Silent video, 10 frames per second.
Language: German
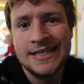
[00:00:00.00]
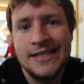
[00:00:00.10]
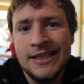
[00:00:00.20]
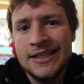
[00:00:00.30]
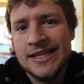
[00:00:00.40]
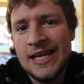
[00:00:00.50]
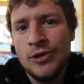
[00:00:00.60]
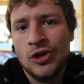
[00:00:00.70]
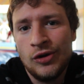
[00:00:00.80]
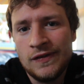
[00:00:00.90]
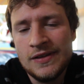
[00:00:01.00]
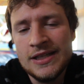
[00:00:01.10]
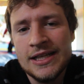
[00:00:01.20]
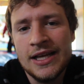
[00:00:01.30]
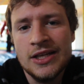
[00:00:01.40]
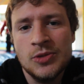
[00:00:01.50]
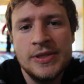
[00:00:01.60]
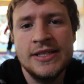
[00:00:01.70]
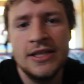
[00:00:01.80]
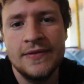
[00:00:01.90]
Die Tickets selber kosten ein kleines
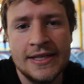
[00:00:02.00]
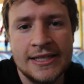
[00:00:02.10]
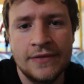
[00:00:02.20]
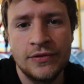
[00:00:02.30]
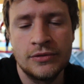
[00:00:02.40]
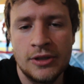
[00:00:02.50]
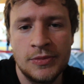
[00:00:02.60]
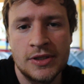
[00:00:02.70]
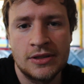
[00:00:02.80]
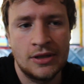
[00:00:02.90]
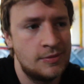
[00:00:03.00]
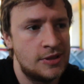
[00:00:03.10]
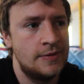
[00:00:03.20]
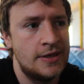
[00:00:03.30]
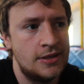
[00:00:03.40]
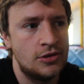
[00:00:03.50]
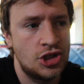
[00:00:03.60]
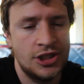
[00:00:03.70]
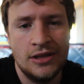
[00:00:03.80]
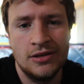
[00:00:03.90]
bisschen was. Davon gibt es, da gibt es quasi
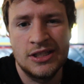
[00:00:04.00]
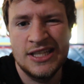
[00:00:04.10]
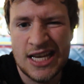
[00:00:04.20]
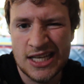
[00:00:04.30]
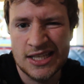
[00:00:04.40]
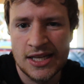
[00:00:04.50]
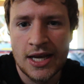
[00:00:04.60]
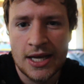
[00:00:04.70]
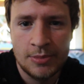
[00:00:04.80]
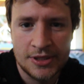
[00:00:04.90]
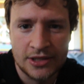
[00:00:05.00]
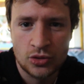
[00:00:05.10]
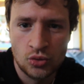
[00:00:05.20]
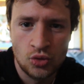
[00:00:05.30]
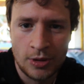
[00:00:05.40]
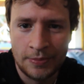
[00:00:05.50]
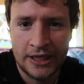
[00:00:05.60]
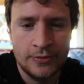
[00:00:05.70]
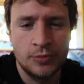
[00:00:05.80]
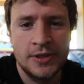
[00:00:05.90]
Standard-Tickets bis hin zu
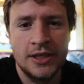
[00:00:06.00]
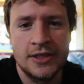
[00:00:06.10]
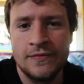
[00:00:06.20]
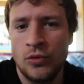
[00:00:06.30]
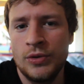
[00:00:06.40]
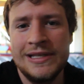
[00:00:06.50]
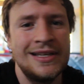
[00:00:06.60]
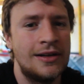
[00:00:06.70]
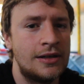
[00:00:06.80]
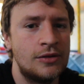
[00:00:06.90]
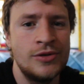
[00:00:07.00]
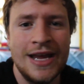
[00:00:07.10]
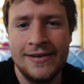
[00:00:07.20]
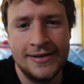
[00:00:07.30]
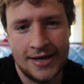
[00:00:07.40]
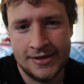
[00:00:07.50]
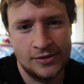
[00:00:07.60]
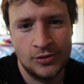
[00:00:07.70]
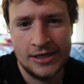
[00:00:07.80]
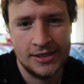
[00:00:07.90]
Super-Premium-Tickets, wo ihr unendlich
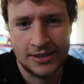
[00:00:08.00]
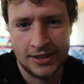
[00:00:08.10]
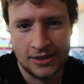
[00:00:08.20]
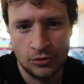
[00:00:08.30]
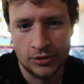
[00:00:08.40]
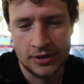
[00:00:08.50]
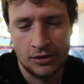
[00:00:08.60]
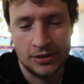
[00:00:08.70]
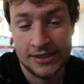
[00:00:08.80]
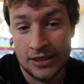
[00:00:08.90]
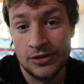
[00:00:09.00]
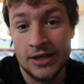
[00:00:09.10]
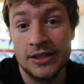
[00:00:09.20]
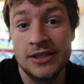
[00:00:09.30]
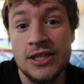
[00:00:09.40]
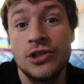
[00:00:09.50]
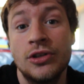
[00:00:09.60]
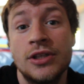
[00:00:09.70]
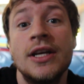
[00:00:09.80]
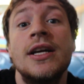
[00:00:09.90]
essen, unendlich trinken und auch das eine oder andere
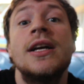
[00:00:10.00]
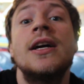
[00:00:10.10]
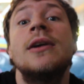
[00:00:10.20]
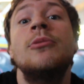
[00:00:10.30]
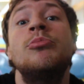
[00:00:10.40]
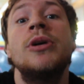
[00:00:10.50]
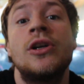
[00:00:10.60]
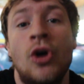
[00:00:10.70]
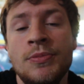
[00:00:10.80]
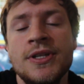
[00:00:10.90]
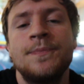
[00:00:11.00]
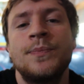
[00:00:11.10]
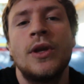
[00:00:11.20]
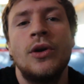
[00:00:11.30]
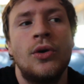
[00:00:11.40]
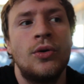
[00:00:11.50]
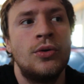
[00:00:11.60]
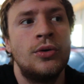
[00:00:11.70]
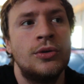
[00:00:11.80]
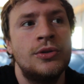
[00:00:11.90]
T-Shirt bekommt.
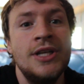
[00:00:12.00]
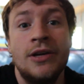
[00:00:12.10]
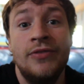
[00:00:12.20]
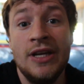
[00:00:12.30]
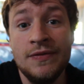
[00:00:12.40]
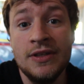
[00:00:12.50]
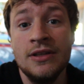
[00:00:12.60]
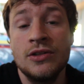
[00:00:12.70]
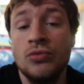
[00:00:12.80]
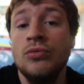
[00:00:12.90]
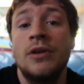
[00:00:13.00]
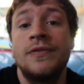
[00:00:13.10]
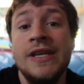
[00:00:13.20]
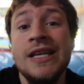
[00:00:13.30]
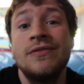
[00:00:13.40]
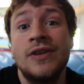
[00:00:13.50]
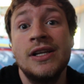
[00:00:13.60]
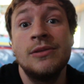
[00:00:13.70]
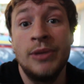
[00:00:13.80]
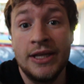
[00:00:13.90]
Und ja, werft dazu auf jeden
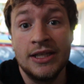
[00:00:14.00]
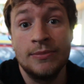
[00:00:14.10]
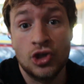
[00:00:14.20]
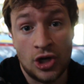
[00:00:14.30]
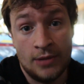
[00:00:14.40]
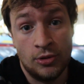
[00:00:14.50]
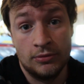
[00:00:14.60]
Fall einen Blick in die Beschreibung.